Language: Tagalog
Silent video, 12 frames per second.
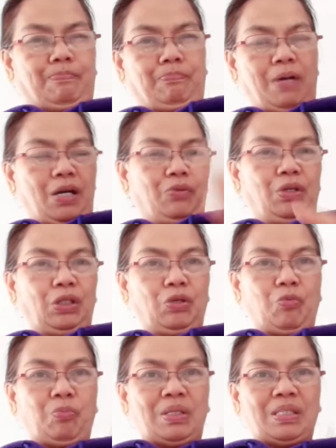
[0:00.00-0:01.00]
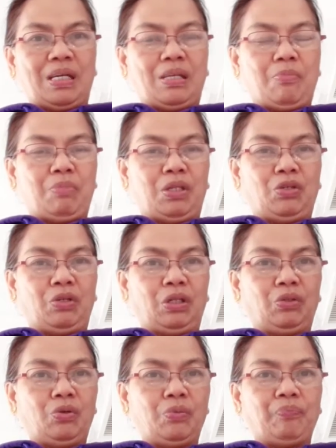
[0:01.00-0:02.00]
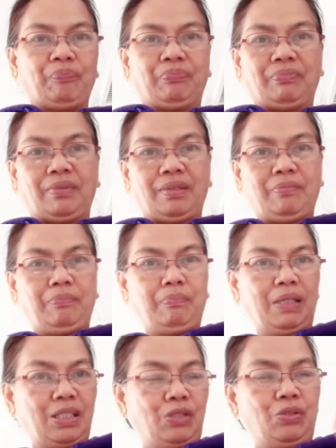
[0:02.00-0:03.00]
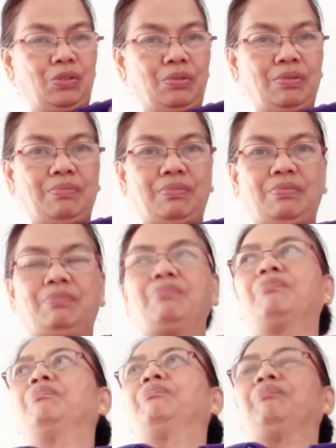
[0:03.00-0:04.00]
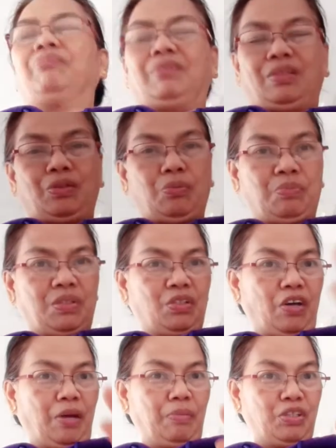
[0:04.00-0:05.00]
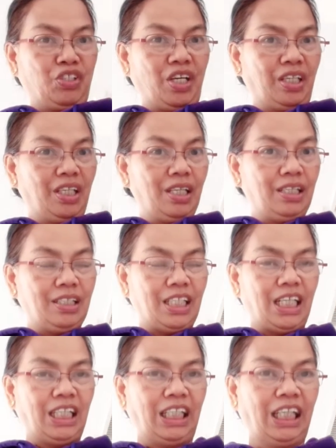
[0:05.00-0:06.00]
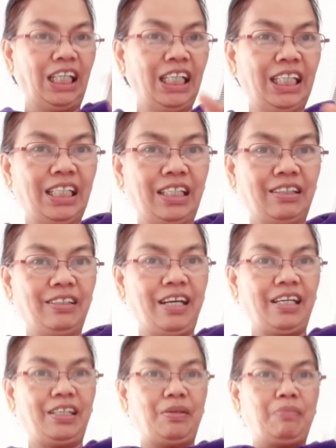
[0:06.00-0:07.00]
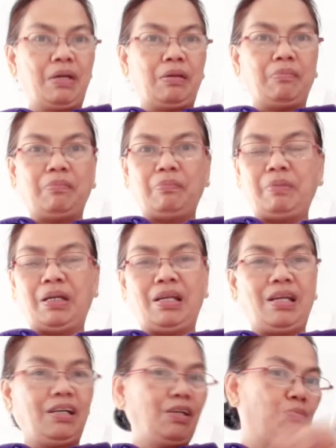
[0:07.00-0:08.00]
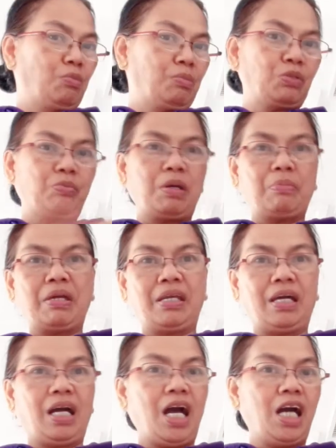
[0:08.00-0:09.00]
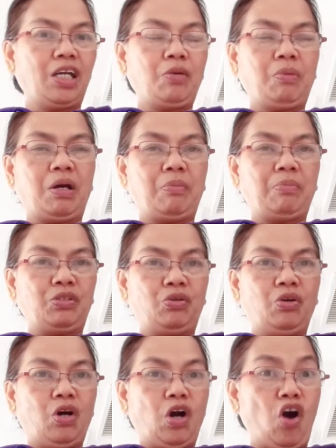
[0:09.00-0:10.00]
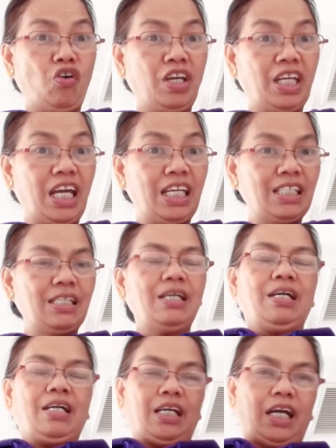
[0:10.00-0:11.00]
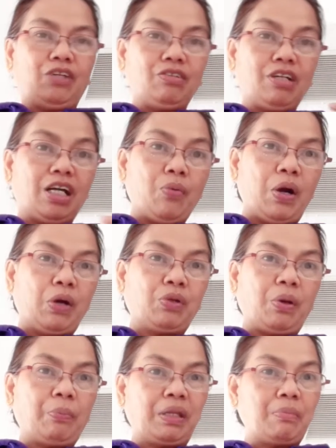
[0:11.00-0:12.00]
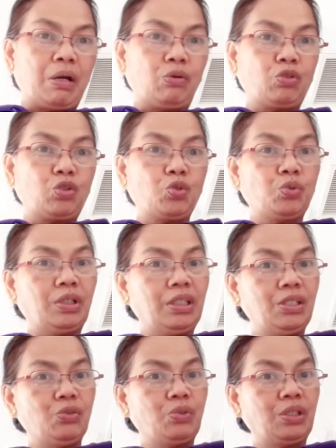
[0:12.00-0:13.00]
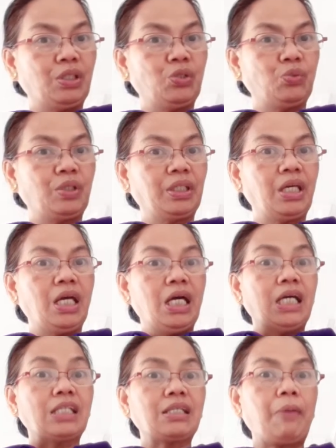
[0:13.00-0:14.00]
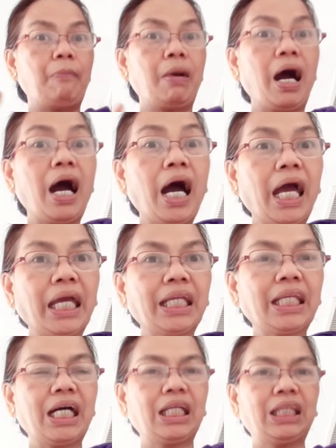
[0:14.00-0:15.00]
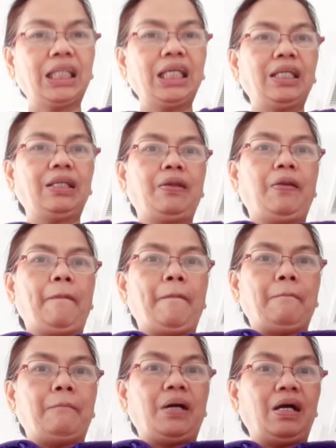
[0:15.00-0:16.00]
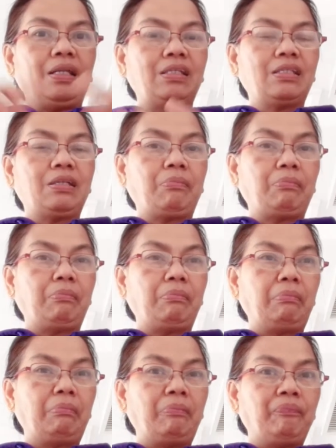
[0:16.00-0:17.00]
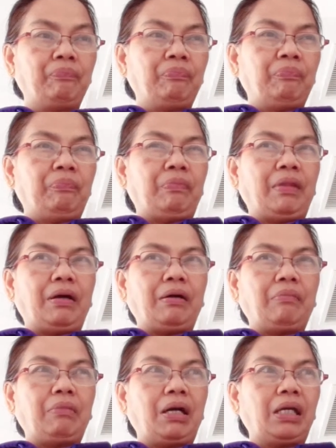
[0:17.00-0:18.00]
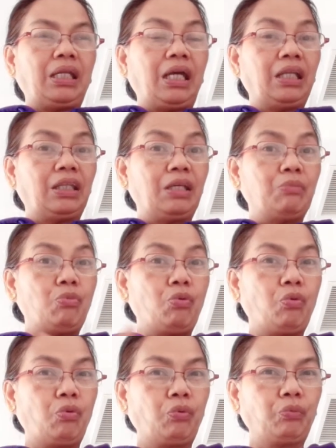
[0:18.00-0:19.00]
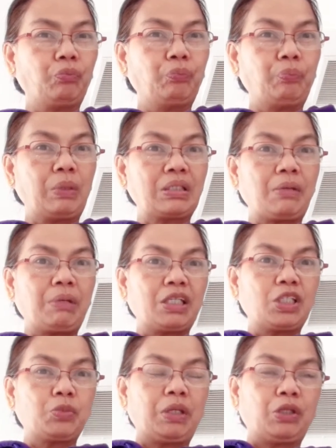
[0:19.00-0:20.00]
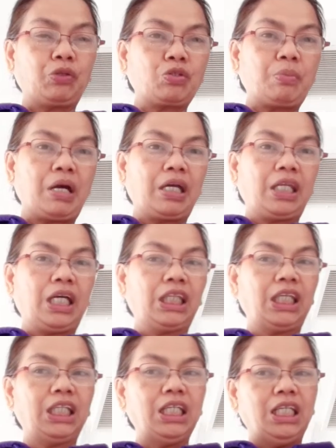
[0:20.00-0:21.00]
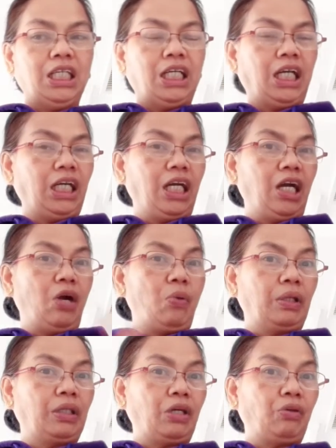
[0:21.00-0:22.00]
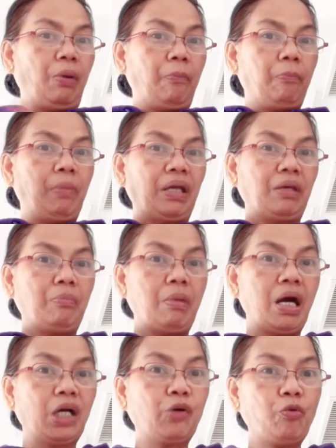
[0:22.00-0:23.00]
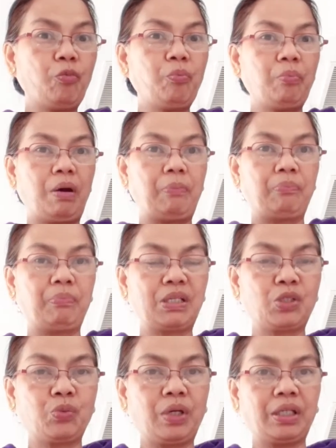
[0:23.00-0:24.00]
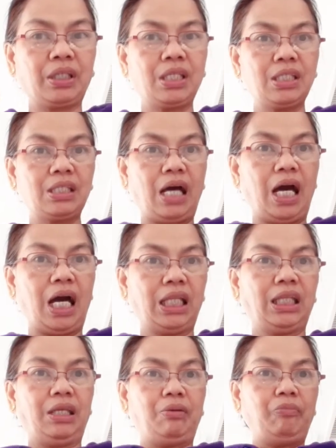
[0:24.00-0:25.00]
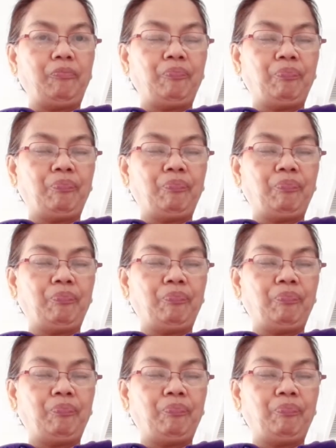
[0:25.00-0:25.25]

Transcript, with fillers: Bago natin umpisahan ang video na to, please subscribe my channel and click the tiny bell para laging masubaybayan ang aking mga video. Okay guys? Ngayon gagawa ko ng palibangong swerte, swerte, swerte sa bahay natin. Pangalis ng ng mga negatibong masamang espiritu sa bahay natin kaya gagawa tayo ng panibagong pampaswerte sa ating